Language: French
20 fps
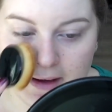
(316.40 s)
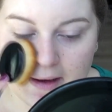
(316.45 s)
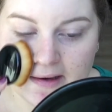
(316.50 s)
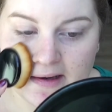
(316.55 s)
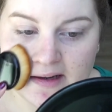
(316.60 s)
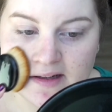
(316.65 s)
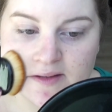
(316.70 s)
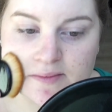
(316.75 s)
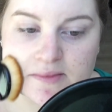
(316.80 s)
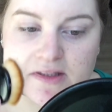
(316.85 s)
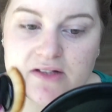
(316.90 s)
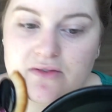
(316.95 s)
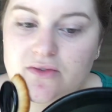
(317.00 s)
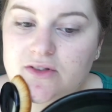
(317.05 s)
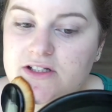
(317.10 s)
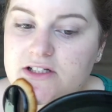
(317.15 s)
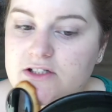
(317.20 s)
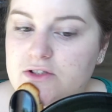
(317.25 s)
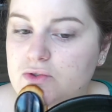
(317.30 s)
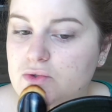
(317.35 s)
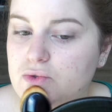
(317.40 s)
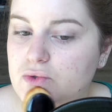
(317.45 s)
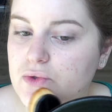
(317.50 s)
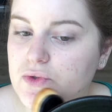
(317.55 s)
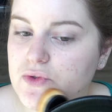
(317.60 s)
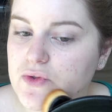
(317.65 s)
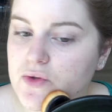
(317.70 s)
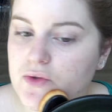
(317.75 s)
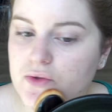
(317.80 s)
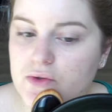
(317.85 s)
à la limite, vu que j'ai
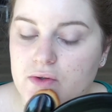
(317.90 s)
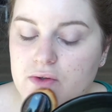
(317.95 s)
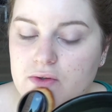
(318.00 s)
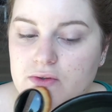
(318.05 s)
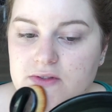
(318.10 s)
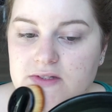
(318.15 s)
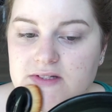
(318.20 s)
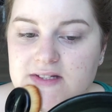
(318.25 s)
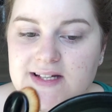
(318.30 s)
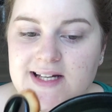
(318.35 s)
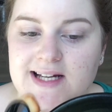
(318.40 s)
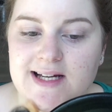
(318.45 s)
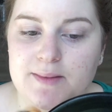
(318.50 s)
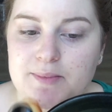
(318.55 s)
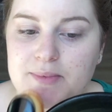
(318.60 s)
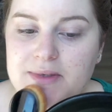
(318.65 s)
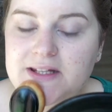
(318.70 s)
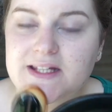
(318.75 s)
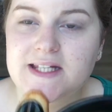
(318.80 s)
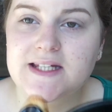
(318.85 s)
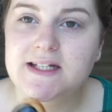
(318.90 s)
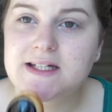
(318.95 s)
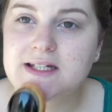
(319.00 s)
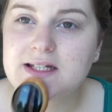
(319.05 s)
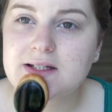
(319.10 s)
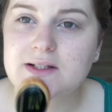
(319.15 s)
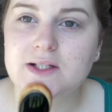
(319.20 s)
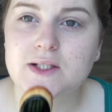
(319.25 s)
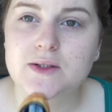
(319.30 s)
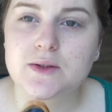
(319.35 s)
toujours tendance à
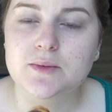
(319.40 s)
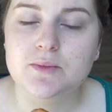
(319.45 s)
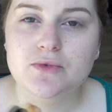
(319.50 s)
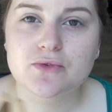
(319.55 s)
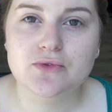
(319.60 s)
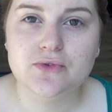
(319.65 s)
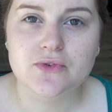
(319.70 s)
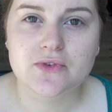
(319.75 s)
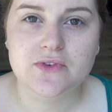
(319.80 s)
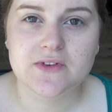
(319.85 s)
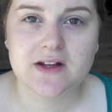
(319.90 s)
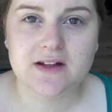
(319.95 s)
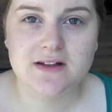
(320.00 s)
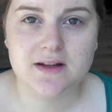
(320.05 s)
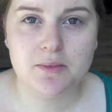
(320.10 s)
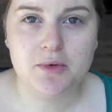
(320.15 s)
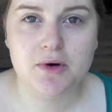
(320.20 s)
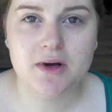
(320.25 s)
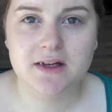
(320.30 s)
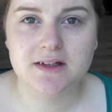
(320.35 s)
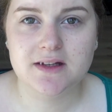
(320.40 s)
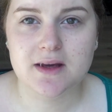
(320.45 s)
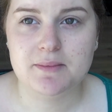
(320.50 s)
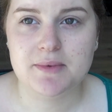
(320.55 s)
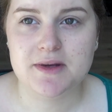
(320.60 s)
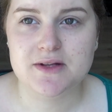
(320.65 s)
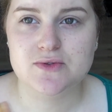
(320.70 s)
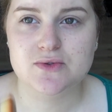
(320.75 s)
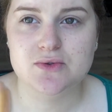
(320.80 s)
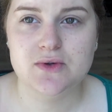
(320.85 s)
appliquer euh, mon fond de teint d'abord avec un
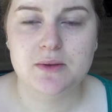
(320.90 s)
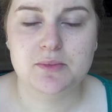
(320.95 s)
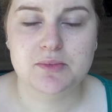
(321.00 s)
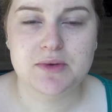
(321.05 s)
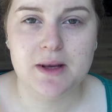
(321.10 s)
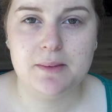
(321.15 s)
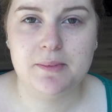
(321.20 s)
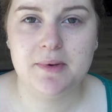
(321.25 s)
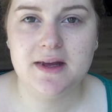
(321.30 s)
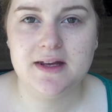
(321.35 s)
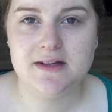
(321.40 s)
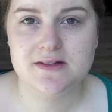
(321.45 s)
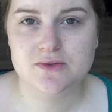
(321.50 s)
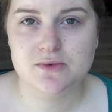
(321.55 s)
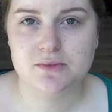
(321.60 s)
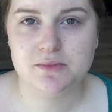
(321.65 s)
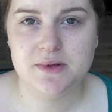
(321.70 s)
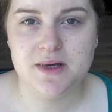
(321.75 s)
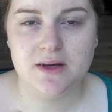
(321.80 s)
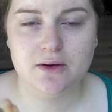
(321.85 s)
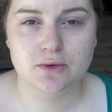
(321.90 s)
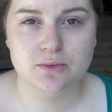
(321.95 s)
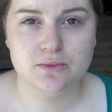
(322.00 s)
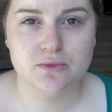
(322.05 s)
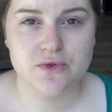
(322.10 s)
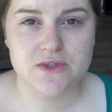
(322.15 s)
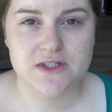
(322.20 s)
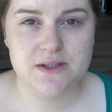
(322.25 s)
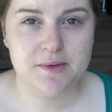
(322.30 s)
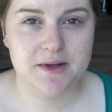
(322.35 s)
pinceau et puis après estomper avec une
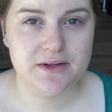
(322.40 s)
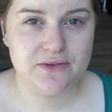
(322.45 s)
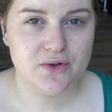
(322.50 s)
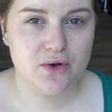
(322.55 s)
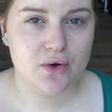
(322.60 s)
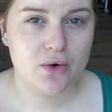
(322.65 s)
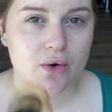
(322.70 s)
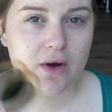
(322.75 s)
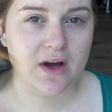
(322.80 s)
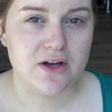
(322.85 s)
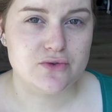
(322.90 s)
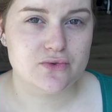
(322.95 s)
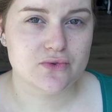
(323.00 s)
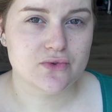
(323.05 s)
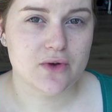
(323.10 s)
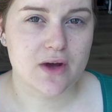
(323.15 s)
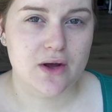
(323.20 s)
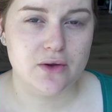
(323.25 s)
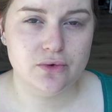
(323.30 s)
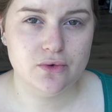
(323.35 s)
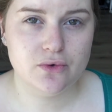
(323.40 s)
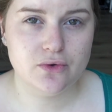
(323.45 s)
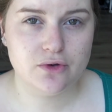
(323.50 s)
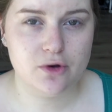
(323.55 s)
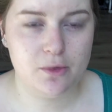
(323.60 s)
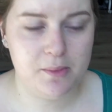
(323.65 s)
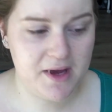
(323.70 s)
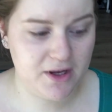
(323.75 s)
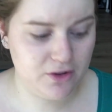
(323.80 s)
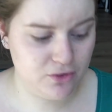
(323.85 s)
Beauty Blender en rajoutant un
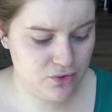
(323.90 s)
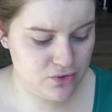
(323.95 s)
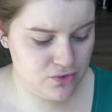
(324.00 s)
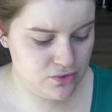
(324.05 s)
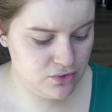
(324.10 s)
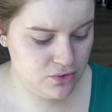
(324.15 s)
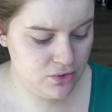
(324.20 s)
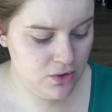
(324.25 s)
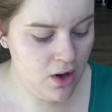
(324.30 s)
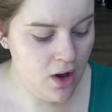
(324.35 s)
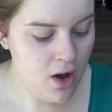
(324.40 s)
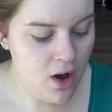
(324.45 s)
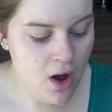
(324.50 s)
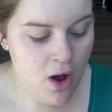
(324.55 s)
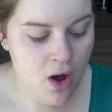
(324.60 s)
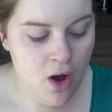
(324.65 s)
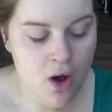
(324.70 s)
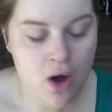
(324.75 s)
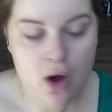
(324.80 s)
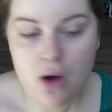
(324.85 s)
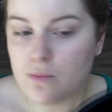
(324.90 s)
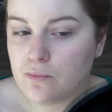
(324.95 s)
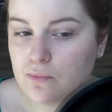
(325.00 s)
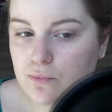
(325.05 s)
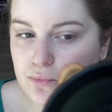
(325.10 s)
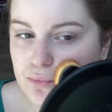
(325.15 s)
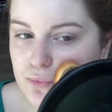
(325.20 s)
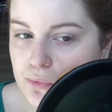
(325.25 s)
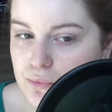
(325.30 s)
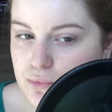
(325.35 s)
autre par-dessus,
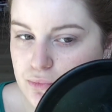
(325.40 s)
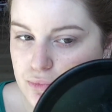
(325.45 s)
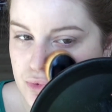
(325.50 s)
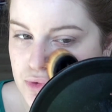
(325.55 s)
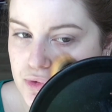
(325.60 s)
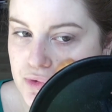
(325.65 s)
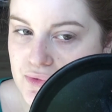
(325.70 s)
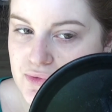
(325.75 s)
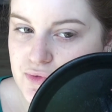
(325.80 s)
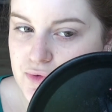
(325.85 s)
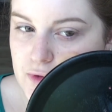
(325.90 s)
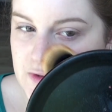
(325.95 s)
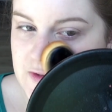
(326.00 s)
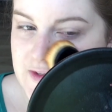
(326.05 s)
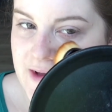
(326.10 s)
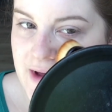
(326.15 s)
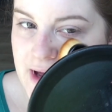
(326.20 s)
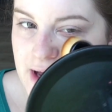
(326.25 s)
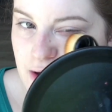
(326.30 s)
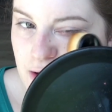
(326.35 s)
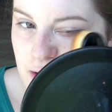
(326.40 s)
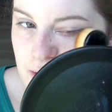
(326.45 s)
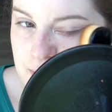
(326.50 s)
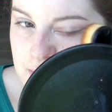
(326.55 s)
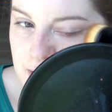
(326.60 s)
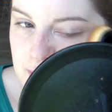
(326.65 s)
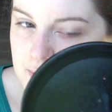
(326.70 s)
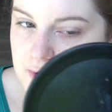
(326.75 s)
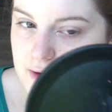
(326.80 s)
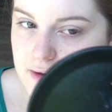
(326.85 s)
je trouve que ça va quand
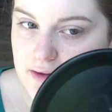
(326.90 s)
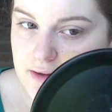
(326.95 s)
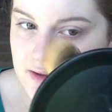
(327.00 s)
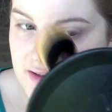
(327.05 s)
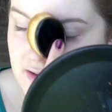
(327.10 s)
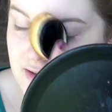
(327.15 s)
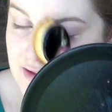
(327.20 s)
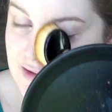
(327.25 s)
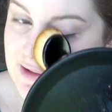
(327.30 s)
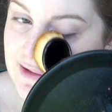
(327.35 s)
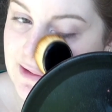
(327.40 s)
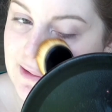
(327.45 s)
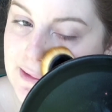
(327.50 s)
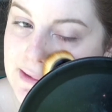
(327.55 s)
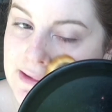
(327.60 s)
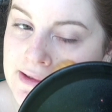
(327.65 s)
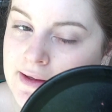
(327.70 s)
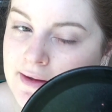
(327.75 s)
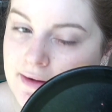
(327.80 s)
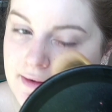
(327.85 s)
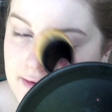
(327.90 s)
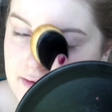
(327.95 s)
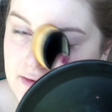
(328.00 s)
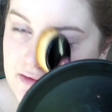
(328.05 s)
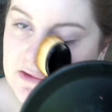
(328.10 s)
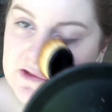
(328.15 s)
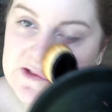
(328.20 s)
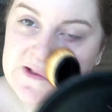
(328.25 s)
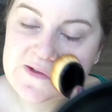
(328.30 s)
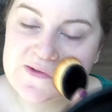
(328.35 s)
même. Et
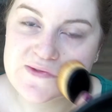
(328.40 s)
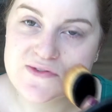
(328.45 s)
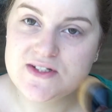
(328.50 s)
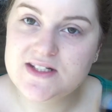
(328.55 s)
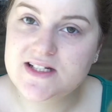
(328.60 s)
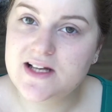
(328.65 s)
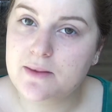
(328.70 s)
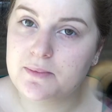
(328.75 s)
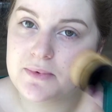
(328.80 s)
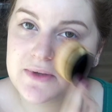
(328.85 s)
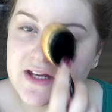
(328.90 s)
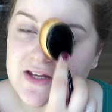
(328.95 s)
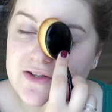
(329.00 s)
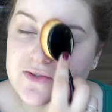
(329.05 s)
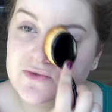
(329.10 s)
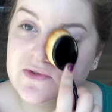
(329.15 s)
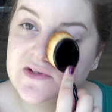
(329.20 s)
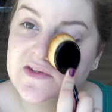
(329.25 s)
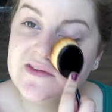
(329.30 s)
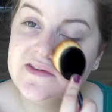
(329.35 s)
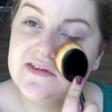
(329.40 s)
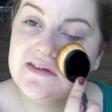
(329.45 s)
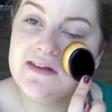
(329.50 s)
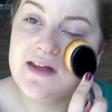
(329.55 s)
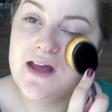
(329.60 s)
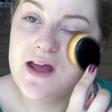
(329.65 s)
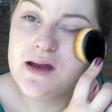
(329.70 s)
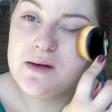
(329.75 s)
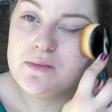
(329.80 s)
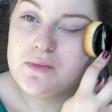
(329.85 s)
je vous dis, l'application est
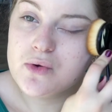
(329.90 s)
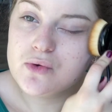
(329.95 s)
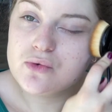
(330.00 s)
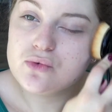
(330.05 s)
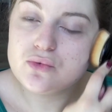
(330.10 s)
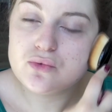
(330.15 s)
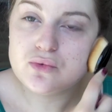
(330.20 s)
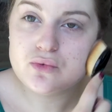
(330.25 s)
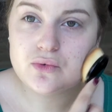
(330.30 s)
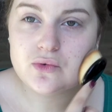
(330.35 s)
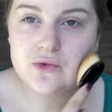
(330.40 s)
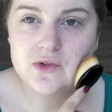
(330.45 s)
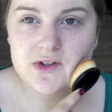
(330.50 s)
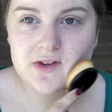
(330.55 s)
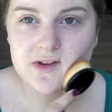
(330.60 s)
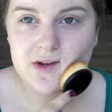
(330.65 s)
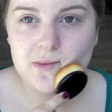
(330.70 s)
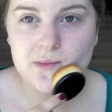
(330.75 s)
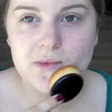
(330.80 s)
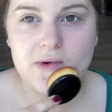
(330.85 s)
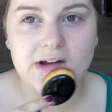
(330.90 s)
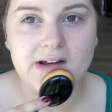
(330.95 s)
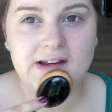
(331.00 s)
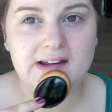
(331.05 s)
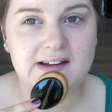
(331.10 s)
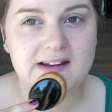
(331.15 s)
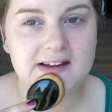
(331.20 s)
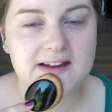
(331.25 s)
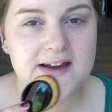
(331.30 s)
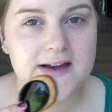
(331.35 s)
tellement douce, tellement
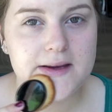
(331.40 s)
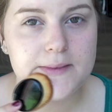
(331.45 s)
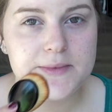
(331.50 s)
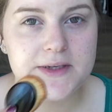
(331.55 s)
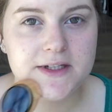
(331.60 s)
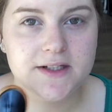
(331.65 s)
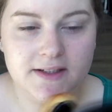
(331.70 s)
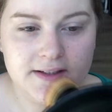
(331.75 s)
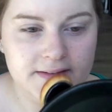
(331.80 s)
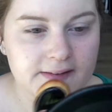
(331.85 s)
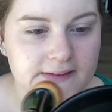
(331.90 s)
agréable.